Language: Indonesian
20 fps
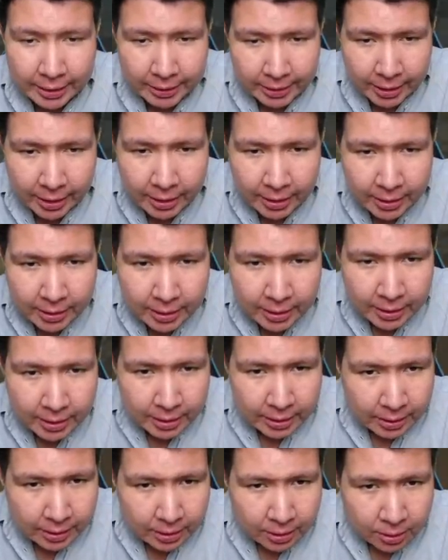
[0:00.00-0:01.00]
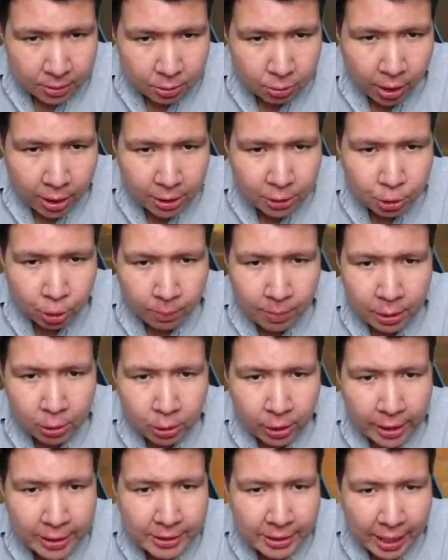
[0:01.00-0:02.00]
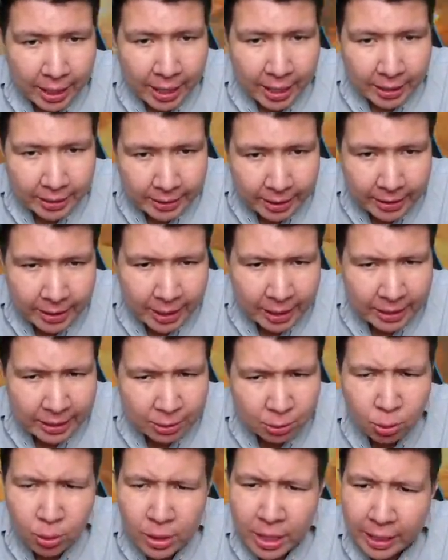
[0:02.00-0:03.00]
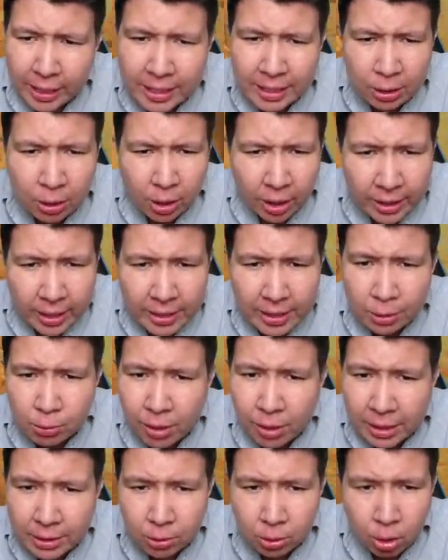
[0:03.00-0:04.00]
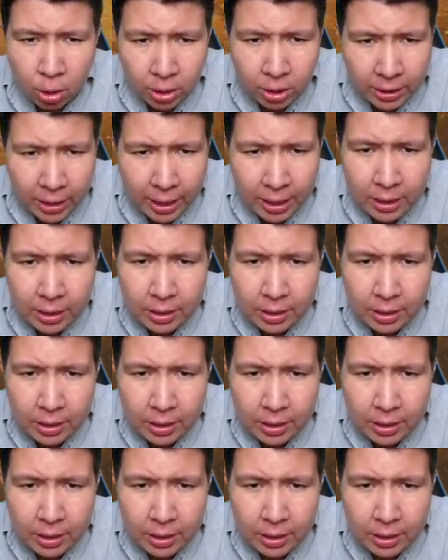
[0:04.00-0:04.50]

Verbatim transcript: ya. Gue akan coba ngeluarin serangannya dan itu gue yakin kalau kalian lihat walkthrough orang